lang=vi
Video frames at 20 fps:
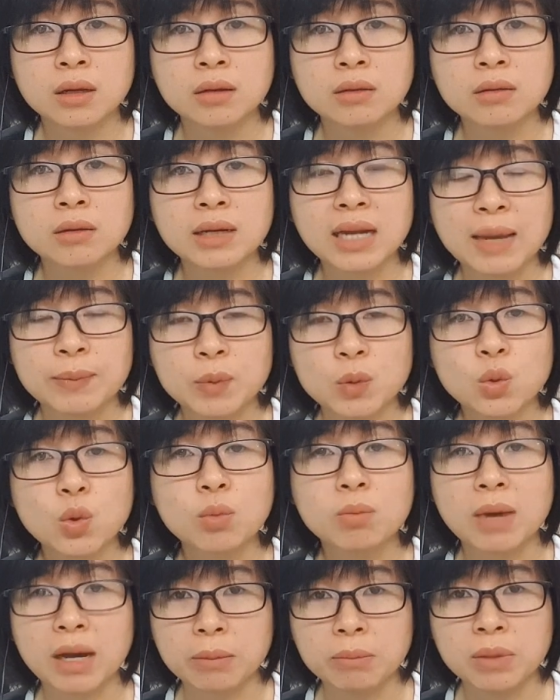nó làm cho
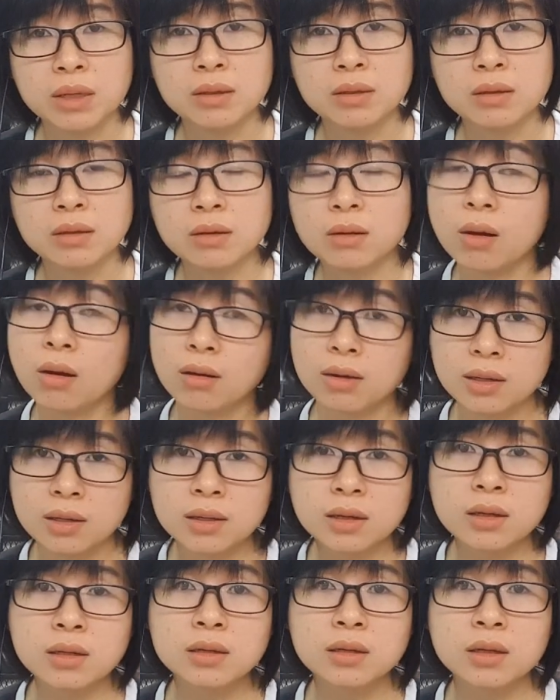khuôn mặt mình nó gọn
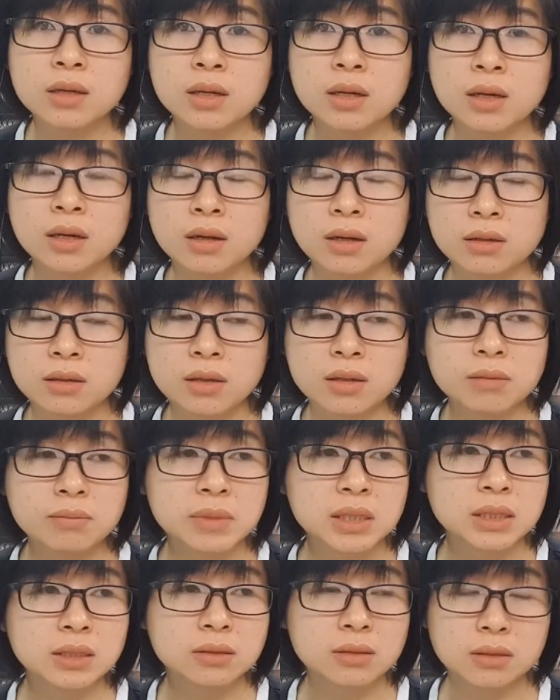hơn, nó
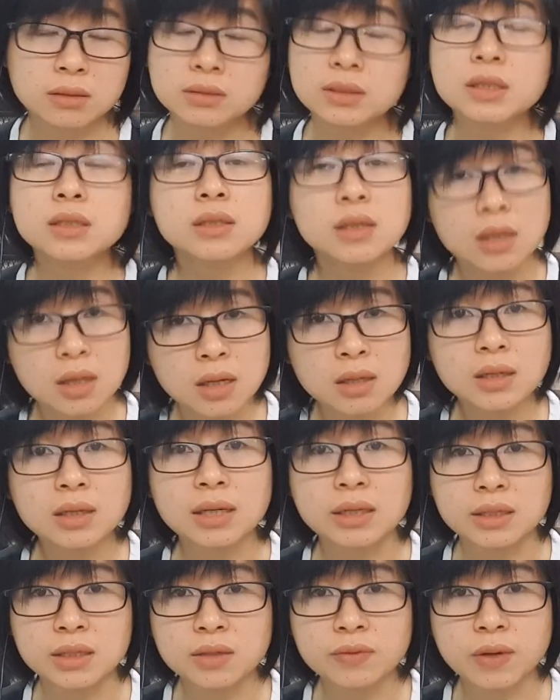mình tự tin hơn, nó
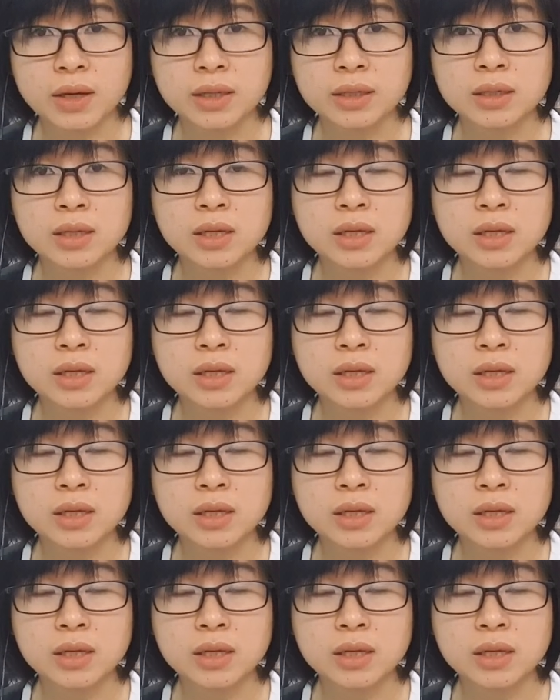là như vậy.